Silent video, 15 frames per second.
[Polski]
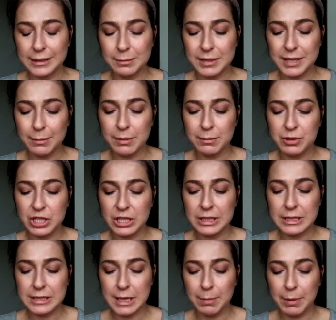a tym samym
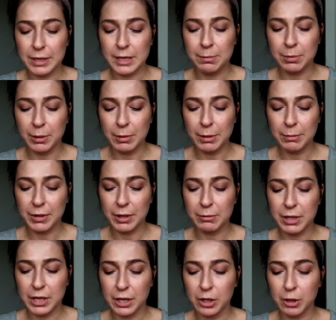przykry zapach i problem
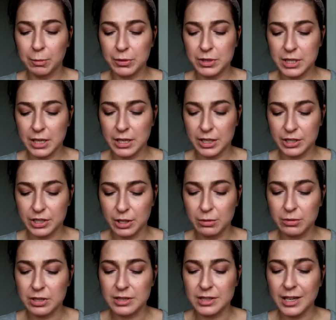nadmiernego pocenia
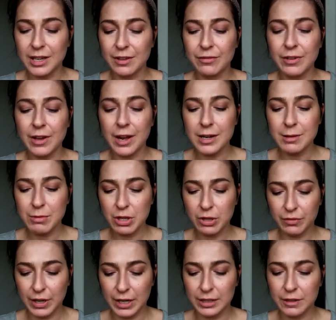się zostaje
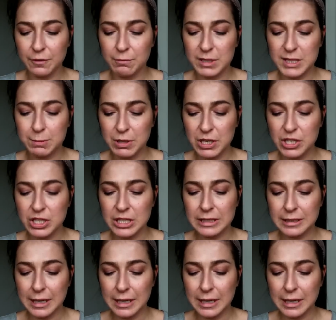wyeliminowany w bezpieczny,